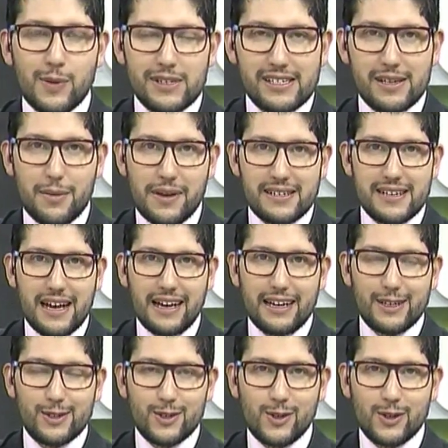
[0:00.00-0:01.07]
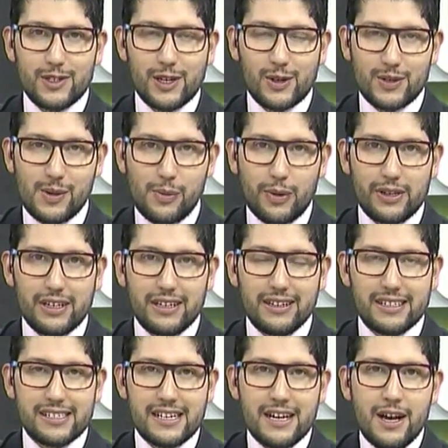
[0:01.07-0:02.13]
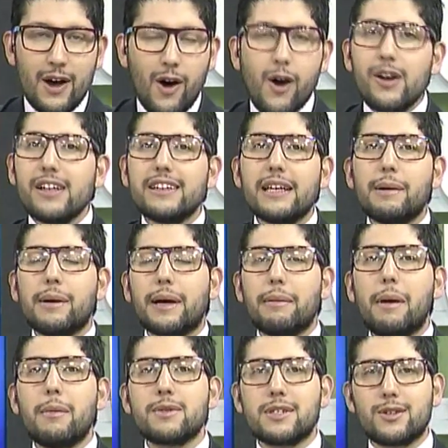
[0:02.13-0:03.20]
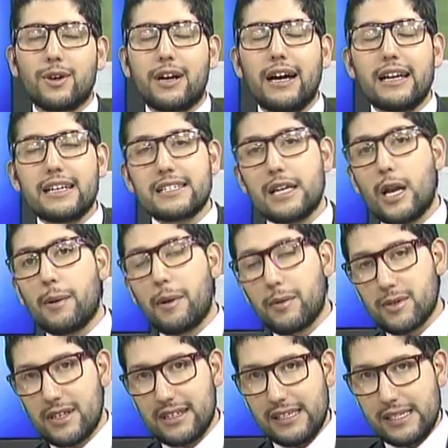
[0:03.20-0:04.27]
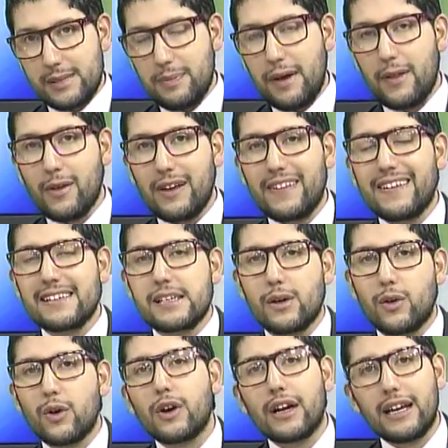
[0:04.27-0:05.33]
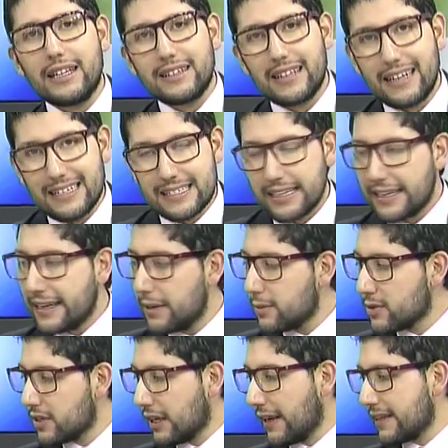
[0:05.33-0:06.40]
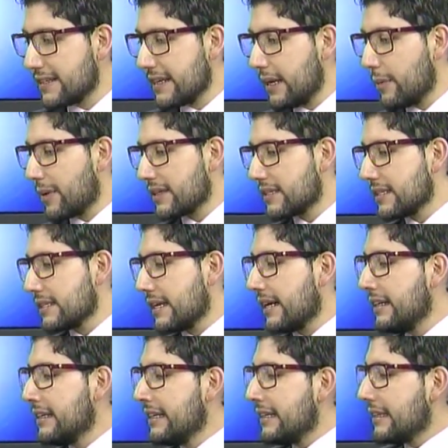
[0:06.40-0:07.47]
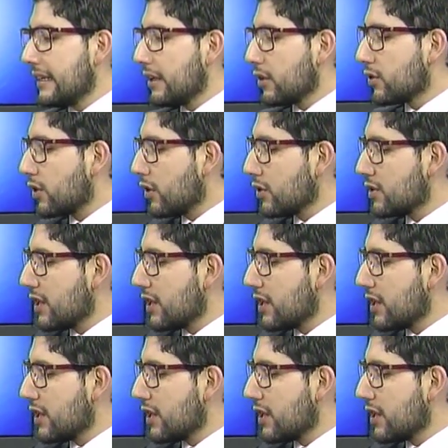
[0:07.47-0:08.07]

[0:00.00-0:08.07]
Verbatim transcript: de ese mensaje y esos consejos importantes, hoy el tema que vamos a tocar se lo habíamos anticipado y de seguro que le interesa. Queremos agradecer la presencia del doctor Luciano